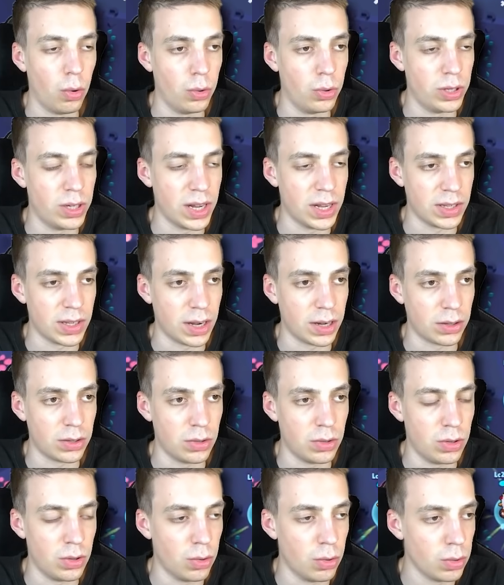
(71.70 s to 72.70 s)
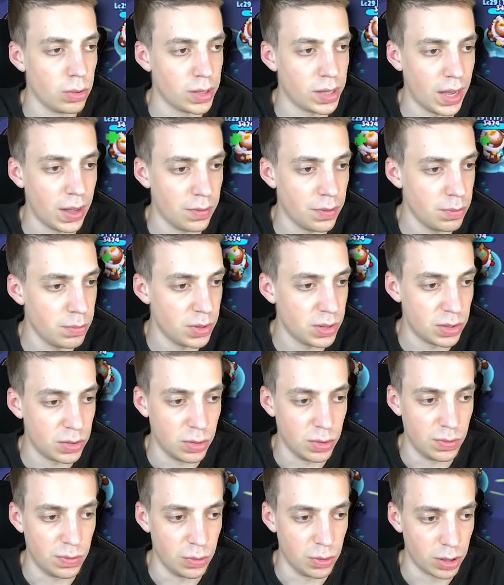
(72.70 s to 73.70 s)
Und der sagt so, yo, Kevin, bist du
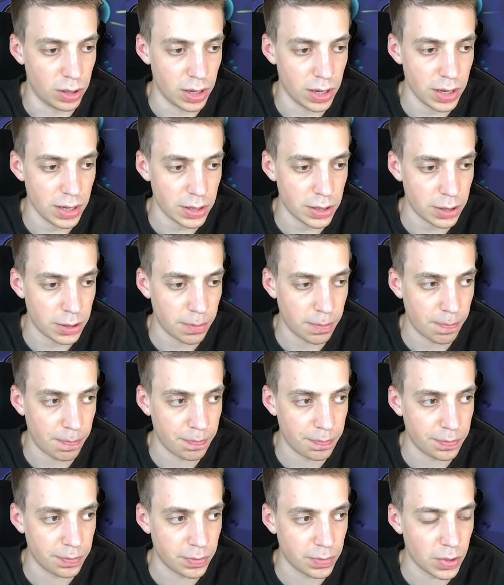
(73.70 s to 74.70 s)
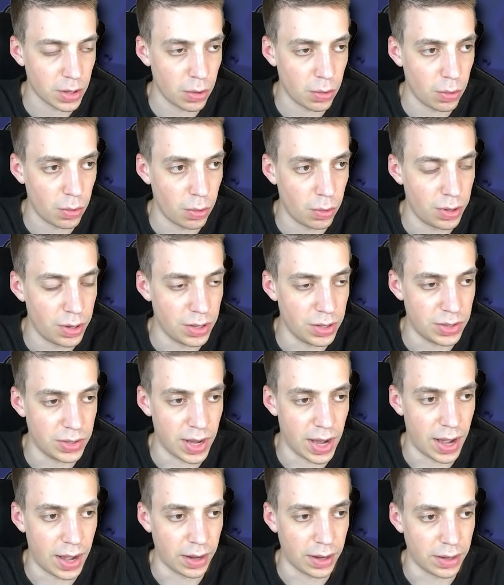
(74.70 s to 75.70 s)
es wirklich? Und ich
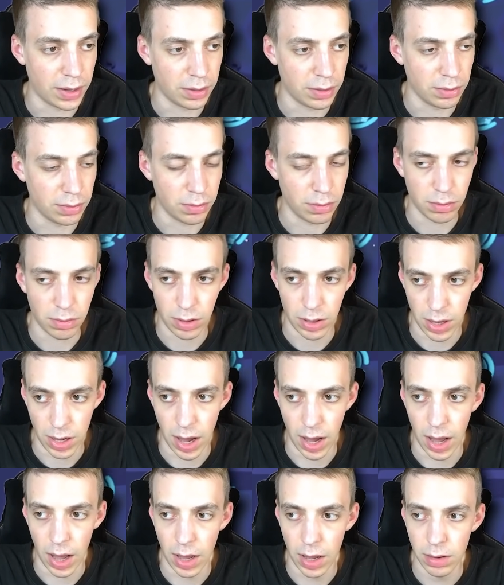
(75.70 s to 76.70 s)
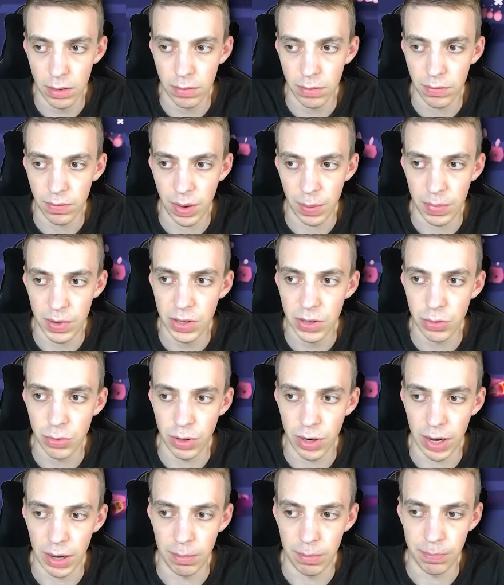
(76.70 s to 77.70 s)
sag, ja, wer bist du
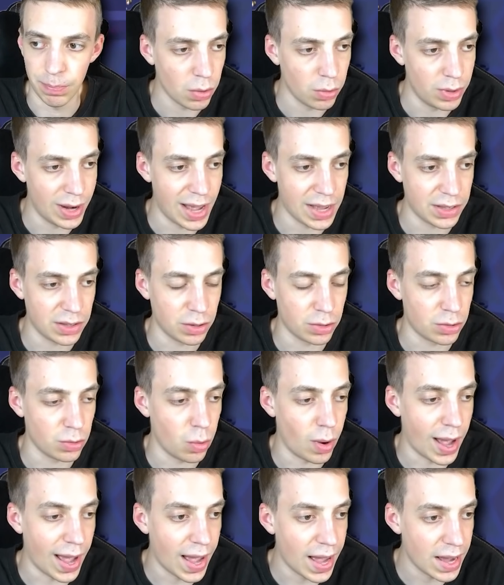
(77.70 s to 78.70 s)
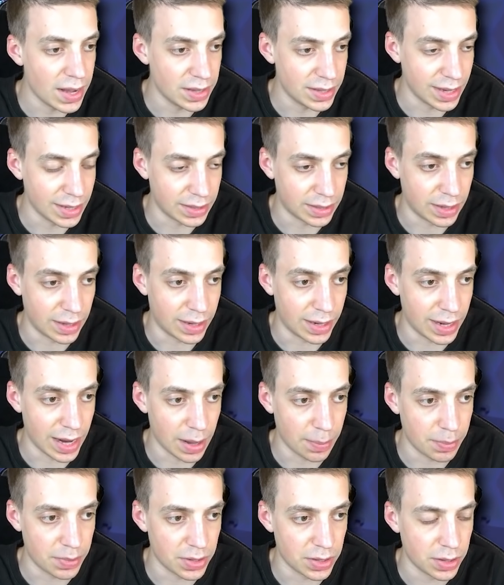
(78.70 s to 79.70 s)
denn? Und er sagt, oha, es hat
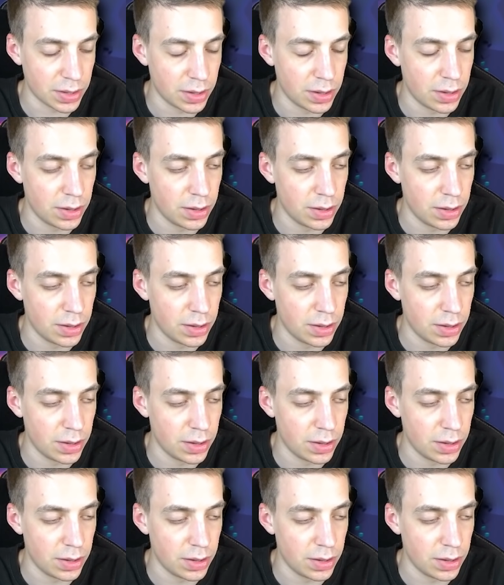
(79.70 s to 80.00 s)
geklappt.